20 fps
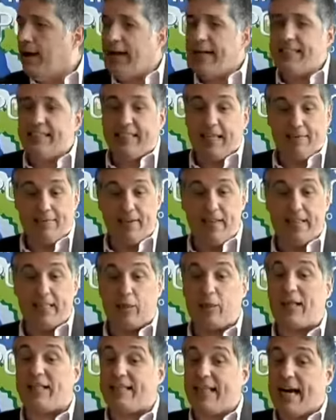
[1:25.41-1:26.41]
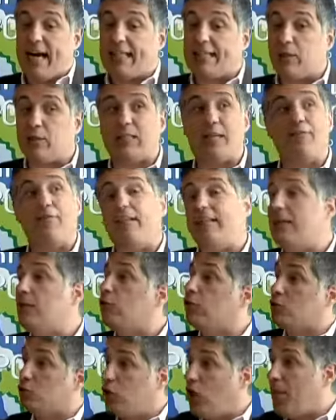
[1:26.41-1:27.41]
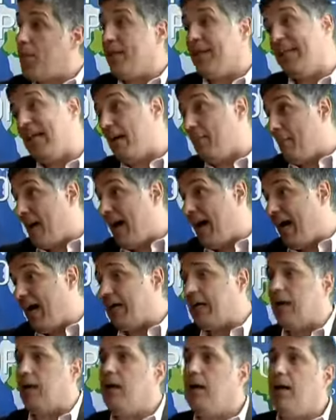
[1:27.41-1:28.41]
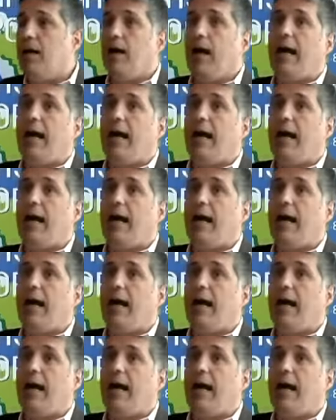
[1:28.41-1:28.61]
A gente está vendendo a data, não está vendendo o shopping nem a marca.